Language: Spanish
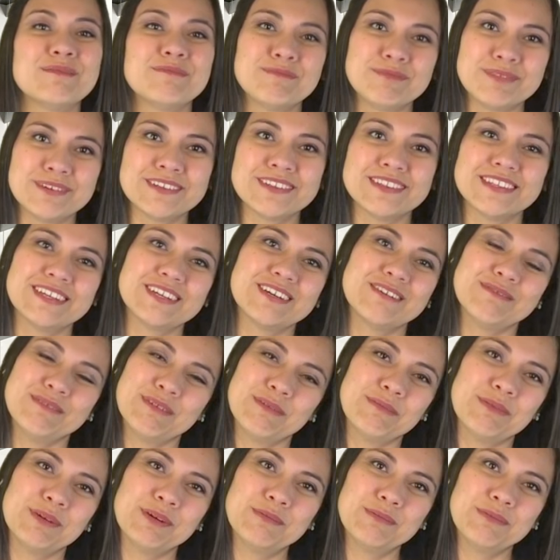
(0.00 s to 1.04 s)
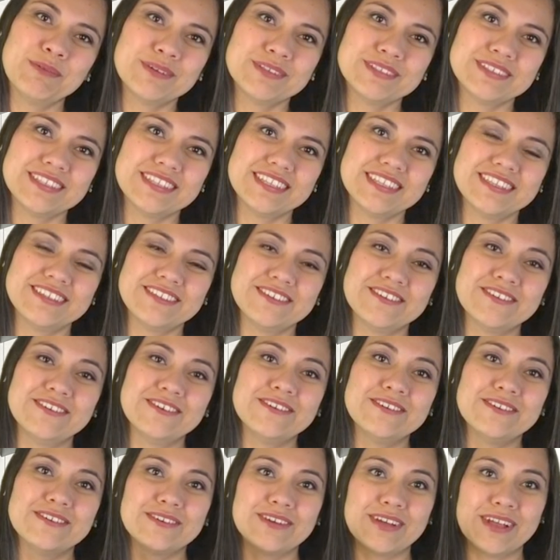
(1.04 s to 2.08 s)
ponte como
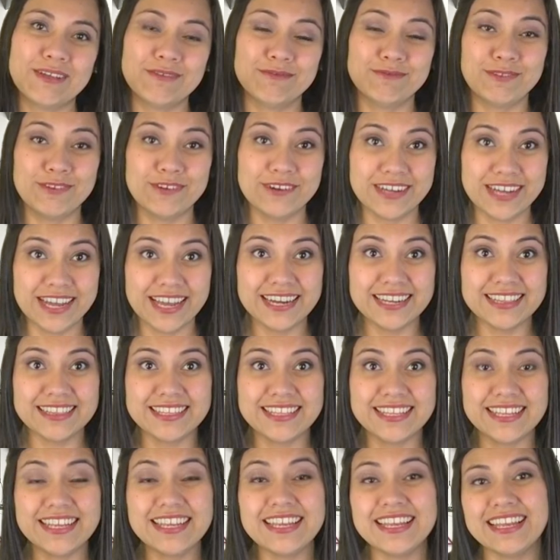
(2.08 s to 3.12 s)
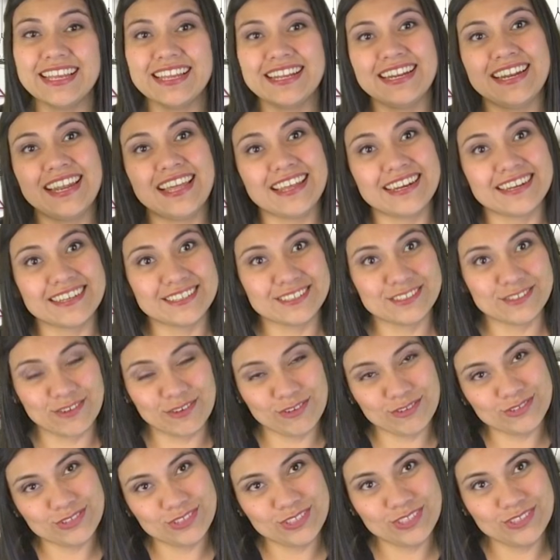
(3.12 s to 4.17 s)
propósito enfocarte en la
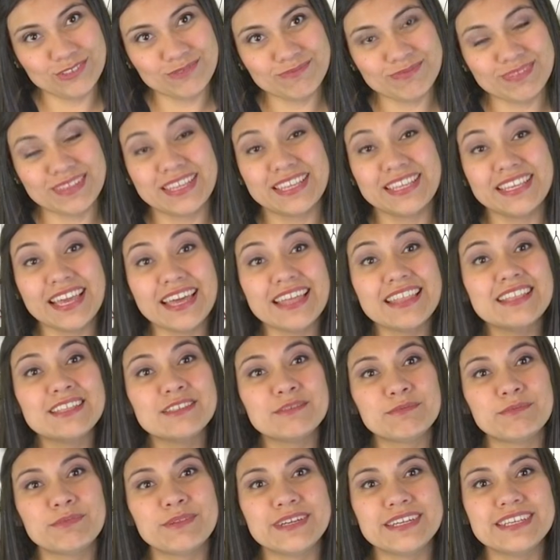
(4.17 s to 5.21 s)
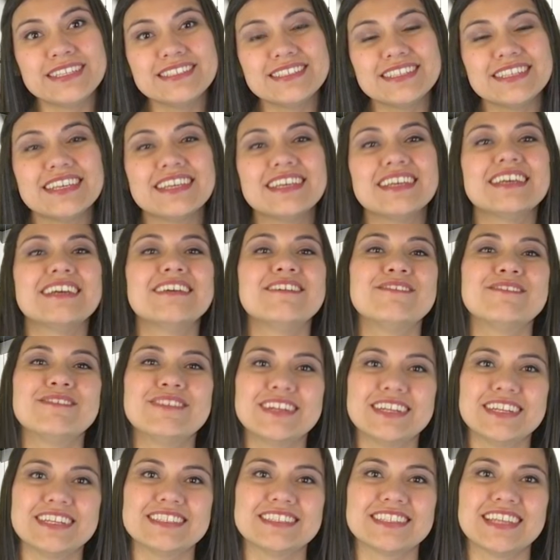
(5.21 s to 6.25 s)
resolución y ya después
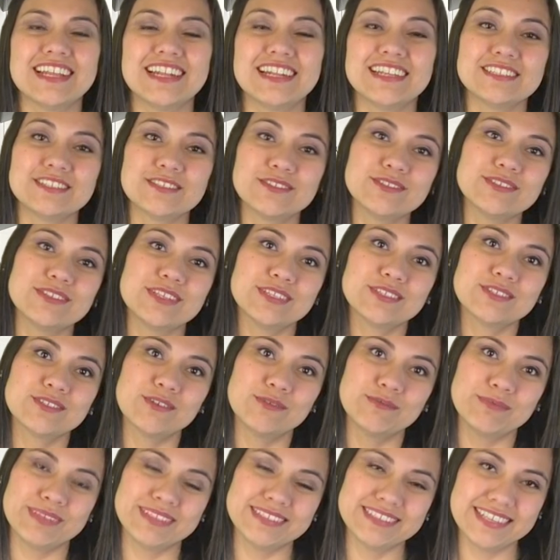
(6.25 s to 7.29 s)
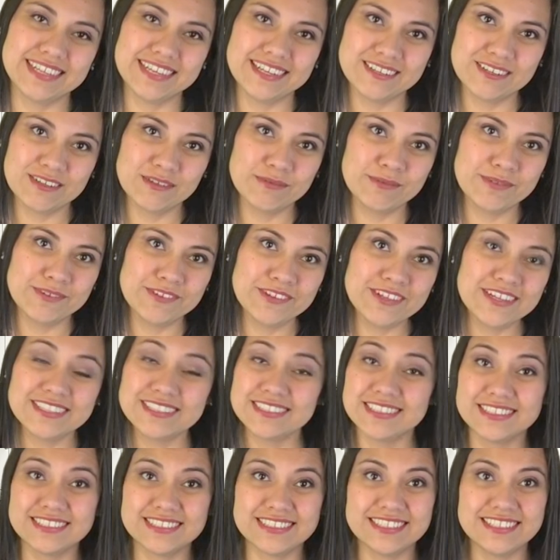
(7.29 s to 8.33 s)
verás que las cosas comienzan a
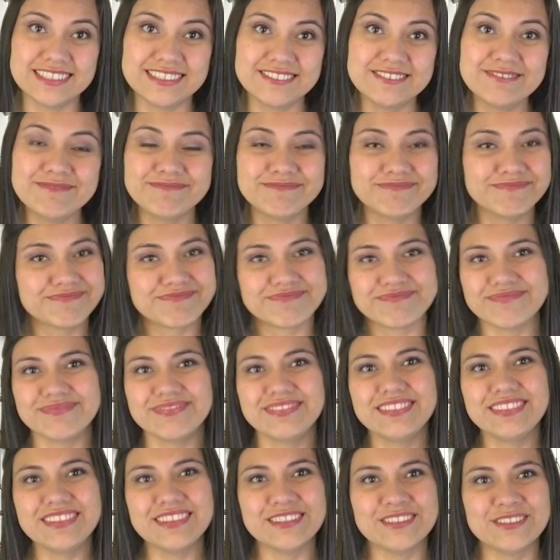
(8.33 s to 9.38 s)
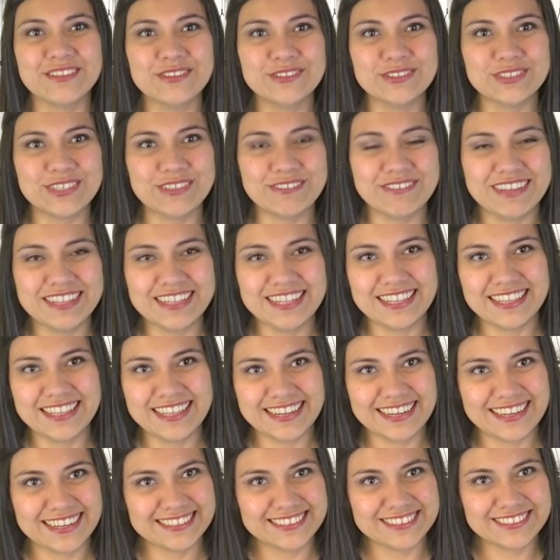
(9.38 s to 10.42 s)
acomodarse, si no, no se van a
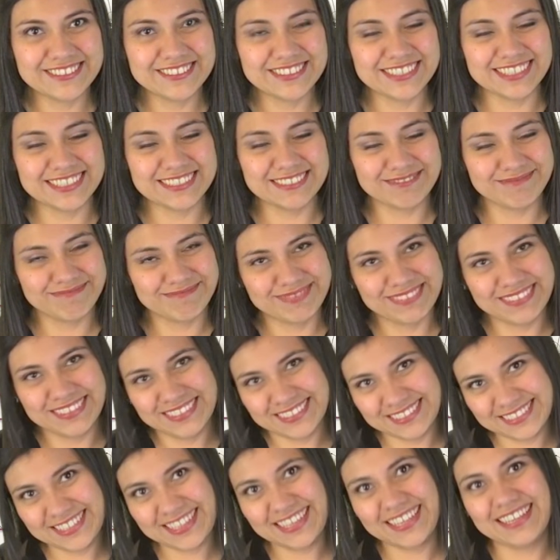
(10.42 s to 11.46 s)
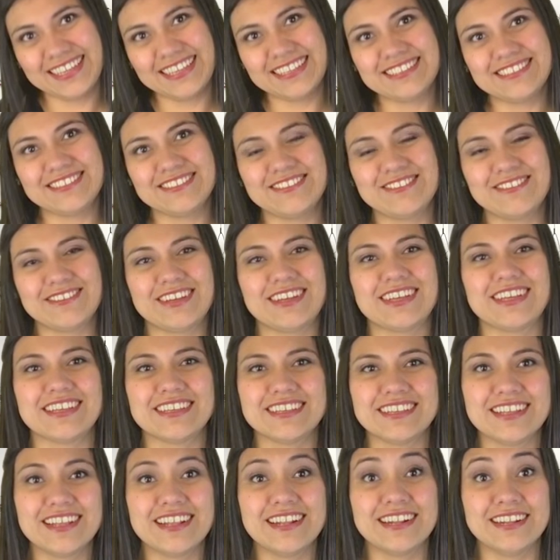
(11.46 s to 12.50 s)
dar las cosas. Que eso es lo que
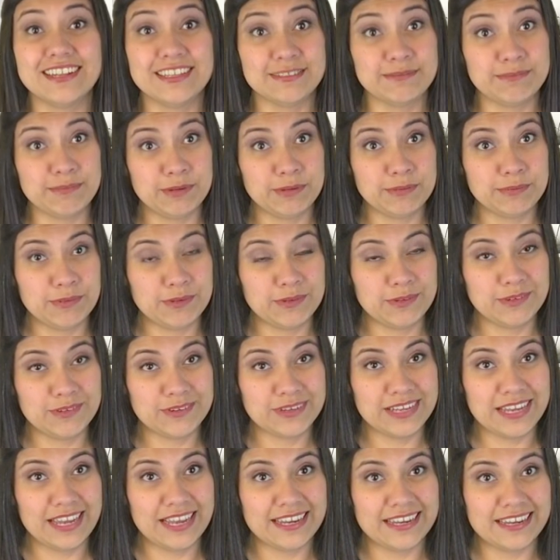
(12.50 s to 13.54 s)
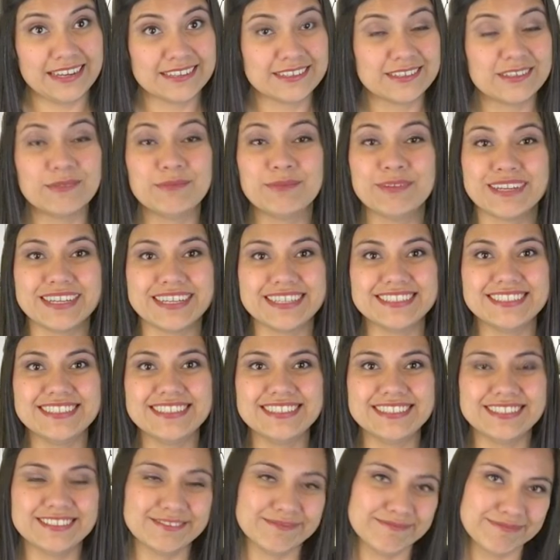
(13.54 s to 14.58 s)
les propongo que hagan como
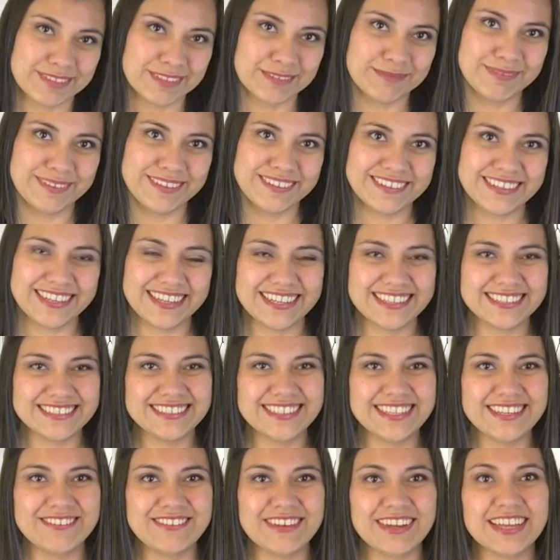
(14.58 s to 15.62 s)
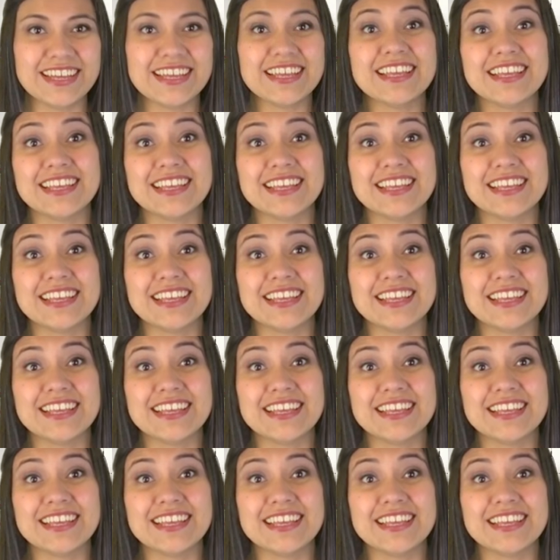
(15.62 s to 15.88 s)
ejercicio. Espero que les sirva.